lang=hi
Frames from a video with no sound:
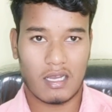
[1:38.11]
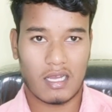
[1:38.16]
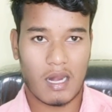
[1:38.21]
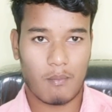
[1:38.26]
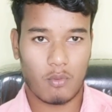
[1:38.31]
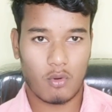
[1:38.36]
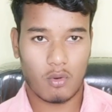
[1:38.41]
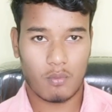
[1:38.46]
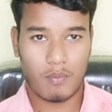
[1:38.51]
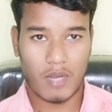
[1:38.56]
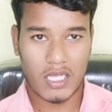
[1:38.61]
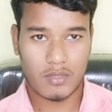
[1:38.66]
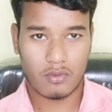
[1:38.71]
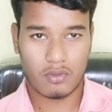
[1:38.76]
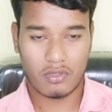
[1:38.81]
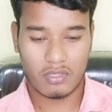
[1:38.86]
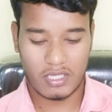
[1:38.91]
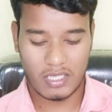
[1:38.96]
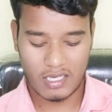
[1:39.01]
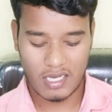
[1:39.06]
अगर आप लोग
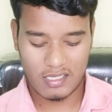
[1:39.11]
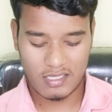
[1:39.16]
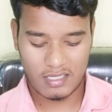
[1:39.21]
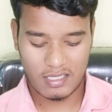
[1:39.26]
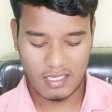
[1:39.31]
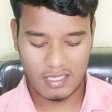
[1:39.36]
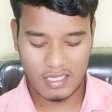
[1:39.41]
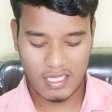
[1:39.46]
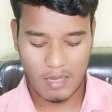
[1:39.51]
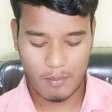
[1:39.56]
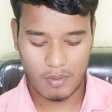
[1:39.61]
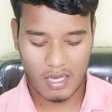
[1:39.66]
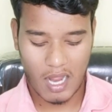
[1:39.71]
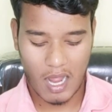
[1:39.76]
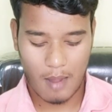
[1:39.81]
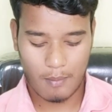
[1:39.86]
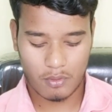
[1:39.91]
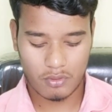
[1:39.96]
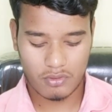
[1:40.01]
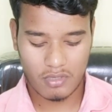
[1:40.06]
पासवर्ड को देखना चाहते हैं तो यहाँ पर
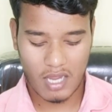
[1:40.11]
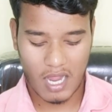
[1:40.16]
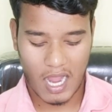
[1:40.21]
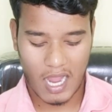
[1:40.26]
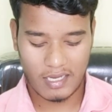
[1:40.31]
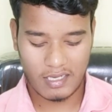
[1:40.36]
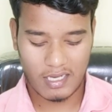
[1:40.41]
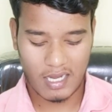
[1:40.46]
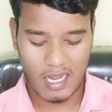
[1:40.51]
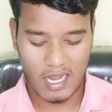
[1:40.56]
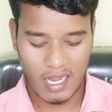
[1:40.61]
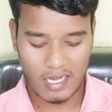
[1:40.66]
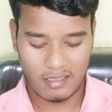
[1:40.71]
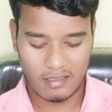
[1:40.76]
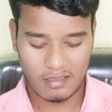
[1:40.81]
आपको जो है आई का